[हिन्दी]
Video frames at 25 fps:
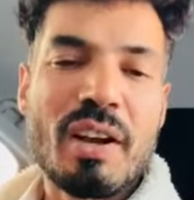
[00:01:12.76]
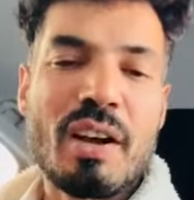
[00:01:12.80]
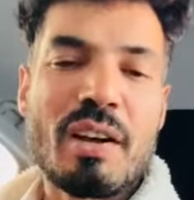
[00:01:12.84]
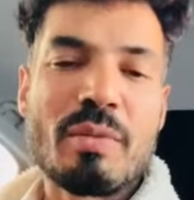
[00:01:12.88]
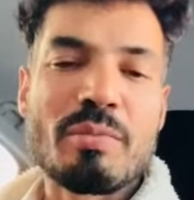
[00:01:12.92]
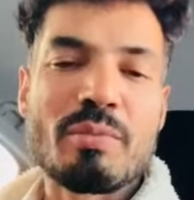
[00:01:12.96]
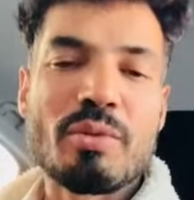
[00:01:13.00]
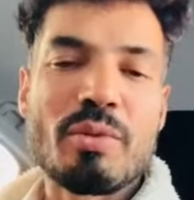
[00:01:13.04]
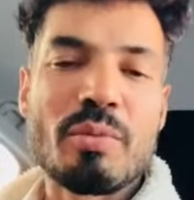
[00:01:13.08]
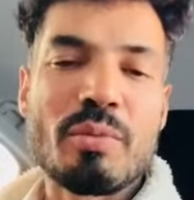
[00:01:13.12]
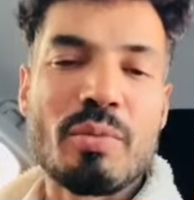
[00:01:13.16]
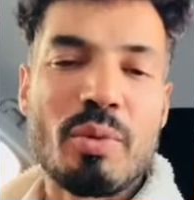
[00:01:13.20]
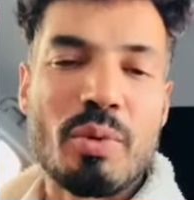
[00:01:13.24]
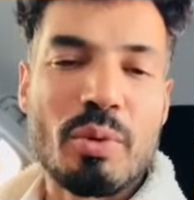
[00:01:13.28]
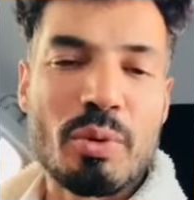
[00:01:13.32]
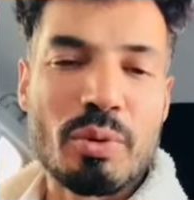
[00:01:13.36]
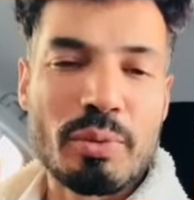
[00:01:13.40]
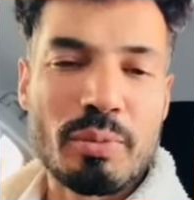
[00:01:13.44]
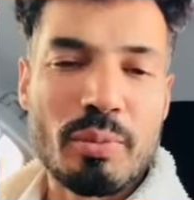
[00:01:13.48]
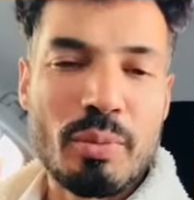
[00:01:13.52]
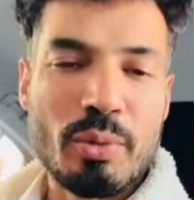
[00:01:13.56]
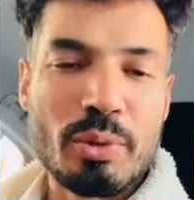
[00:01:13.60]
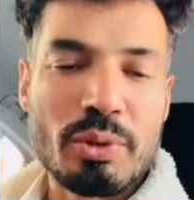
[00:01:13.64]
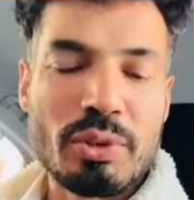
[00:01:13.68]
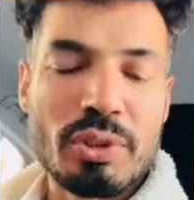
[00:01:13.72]
आपको
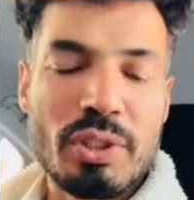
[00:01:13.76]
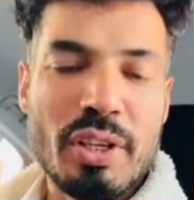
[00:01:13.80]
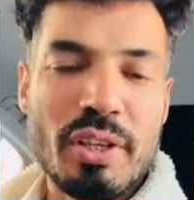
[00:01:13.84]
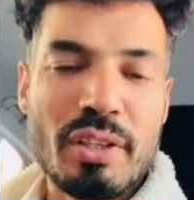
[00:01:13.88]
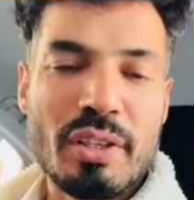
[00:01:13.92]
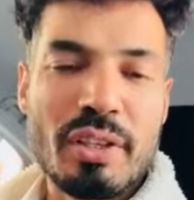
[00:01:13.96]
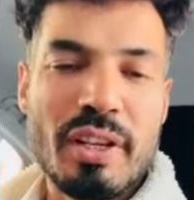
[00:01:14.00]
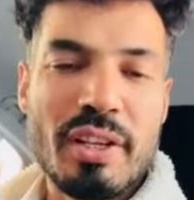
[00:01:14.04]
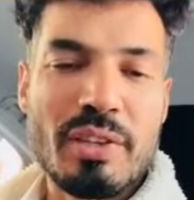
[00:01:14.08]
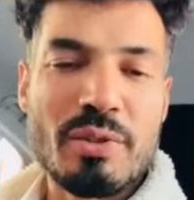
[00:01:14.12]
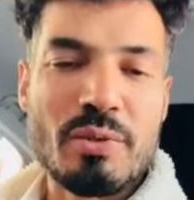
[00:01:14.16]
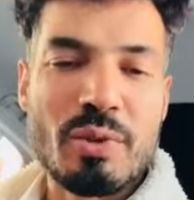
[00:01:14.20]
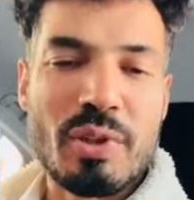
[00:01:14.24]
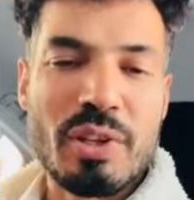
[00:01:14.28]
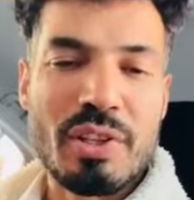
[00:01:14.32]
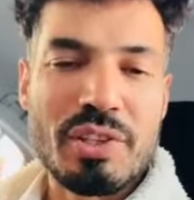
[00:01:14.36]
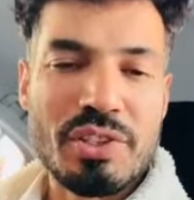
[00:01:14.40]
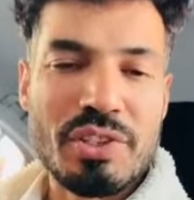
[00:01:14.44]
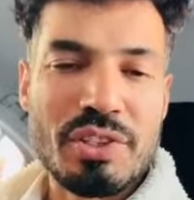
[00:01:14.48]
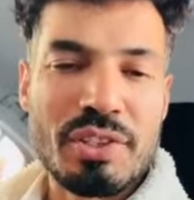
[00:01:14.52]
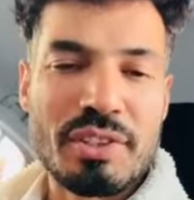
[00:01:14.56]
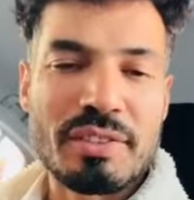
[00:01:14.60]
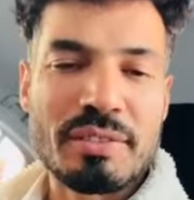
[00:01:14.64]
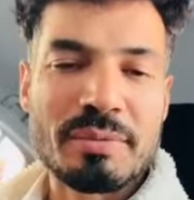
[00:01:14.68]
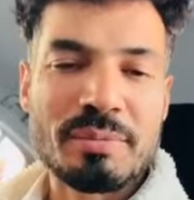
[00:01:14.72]
बहुत बहुत
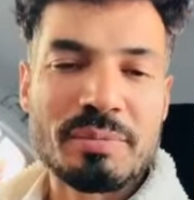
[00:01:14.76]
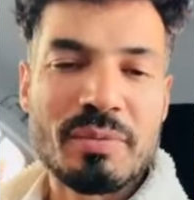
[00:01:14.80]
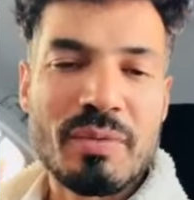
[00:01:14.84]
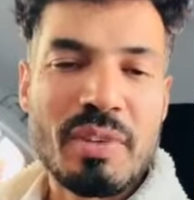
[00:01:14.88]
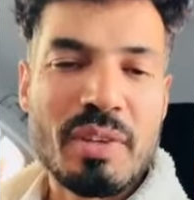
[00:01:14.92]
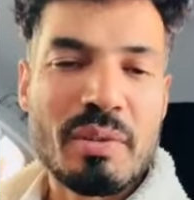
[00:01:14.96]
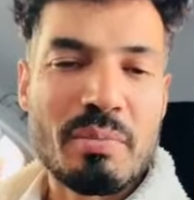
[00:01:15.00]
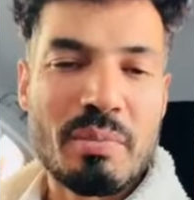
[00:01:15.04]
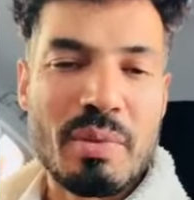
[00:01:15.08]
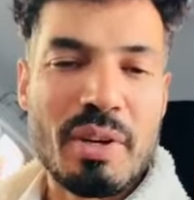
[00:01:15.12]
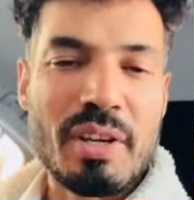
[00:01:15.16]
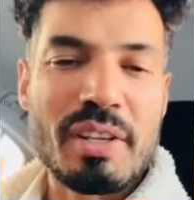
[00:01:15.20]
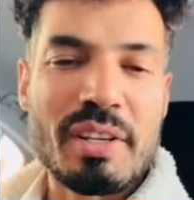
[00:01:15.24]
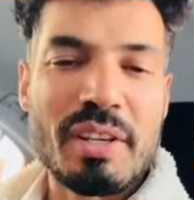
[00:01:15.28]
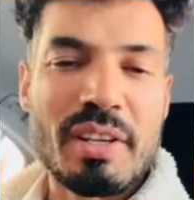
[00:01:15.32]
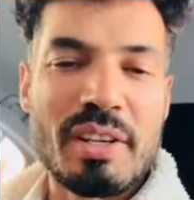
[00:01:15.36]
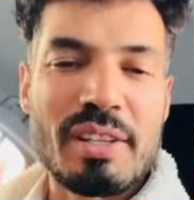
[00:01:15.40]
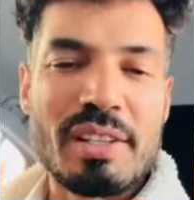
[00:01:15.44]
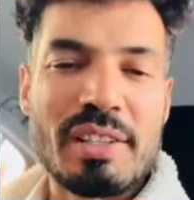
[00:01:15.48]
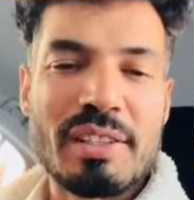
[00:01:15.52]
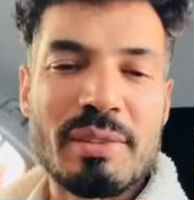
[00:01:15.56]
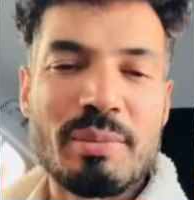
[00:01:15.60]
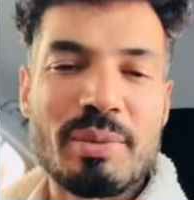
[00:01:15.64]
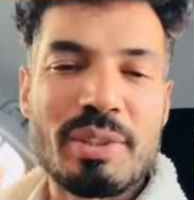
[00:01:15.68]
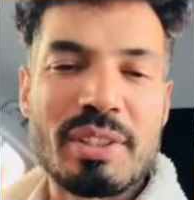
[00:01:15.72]
कंग्रेचुलेशन बाय
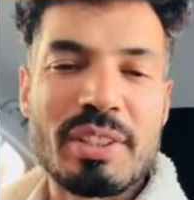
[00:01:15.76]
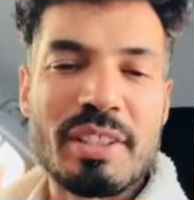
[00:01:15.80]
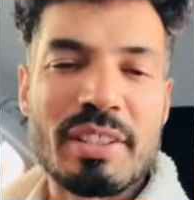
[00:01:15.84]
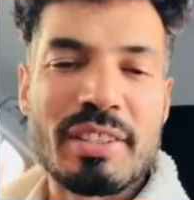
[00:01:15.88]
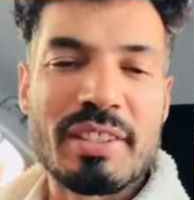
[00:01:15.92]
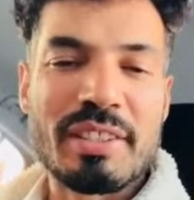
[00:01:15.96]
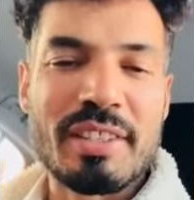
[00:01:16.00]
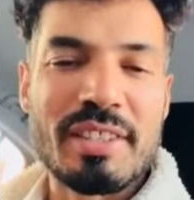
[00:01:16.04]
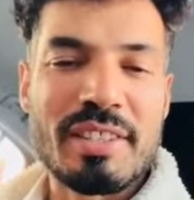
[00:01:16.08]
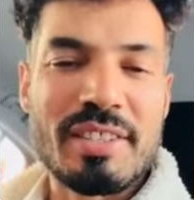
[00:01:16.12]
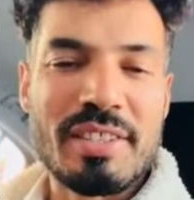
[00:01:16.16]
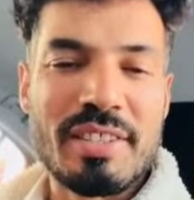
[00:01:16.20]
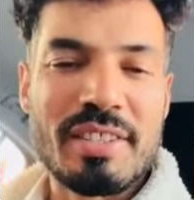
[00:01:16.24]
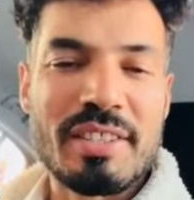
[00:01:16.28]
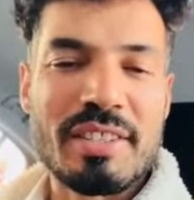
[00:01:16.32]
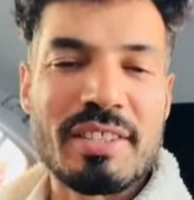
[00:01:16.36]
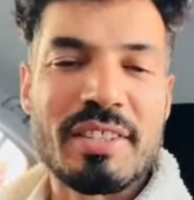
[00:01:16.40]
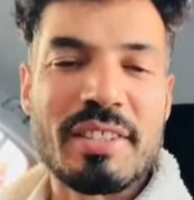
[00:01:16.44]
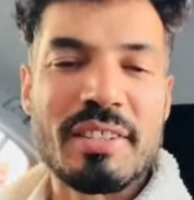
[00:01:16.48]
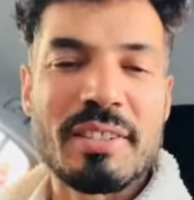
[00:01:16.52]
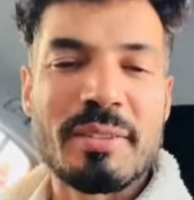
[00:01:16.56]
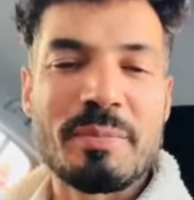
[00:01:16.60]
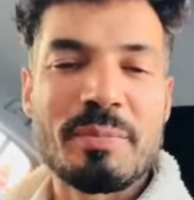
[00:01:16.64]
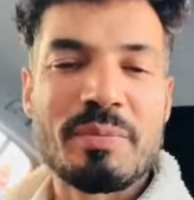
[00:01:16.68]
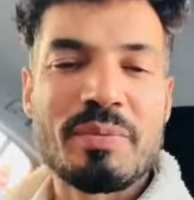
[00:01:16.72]
अली पतंते
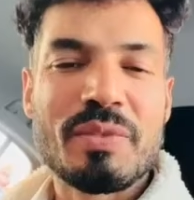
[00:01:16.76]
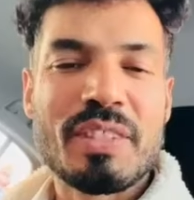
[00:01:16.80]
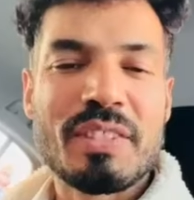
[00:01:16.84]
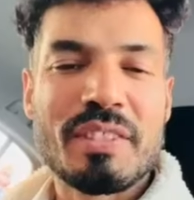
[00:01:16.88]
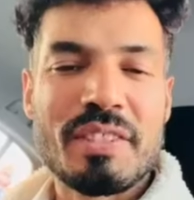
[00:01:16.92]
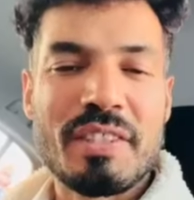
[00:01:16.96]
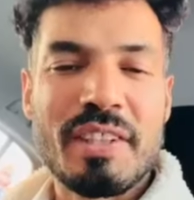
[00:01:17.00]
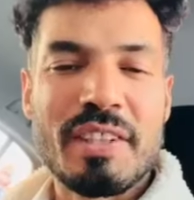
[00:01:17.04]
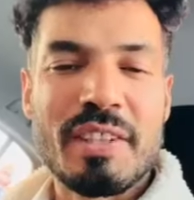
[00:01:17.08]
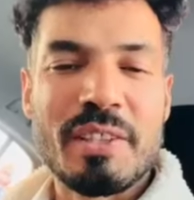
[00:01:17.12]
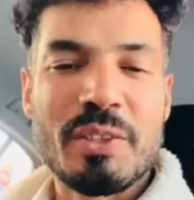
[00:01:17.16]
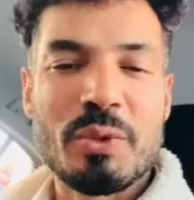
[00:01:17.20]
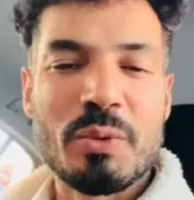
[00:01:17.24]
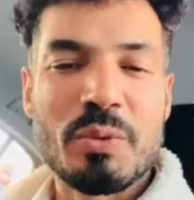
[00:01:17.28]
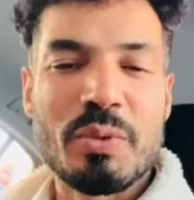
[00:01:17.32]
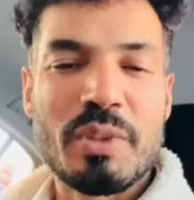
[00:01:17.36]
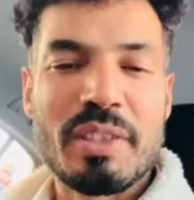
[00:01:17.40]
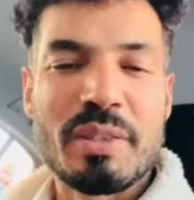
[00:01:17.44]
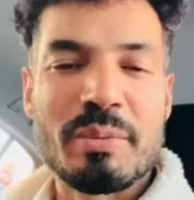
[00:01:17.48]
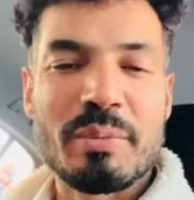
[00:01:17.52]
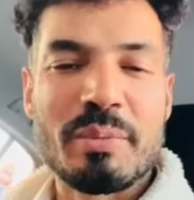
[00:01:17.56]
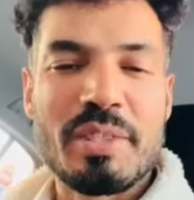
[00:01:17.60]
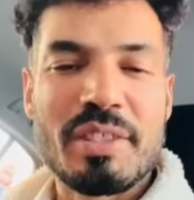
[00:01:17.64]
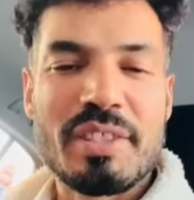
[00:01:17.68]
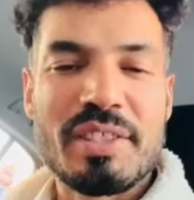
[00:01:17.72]
सेंटर थैंक यू
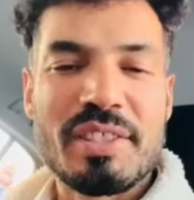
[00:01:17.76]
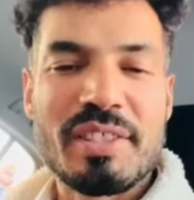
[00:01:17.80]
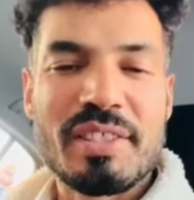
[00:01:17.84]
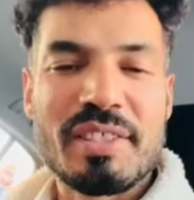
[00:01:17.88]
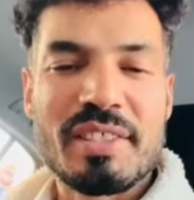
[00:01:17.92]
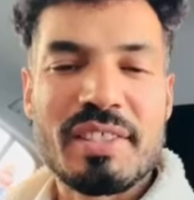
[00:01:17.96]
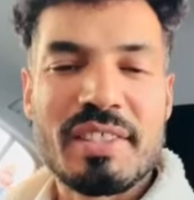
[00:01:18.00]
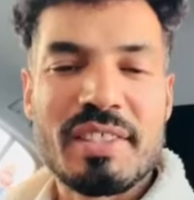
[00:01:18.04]
वेरी मच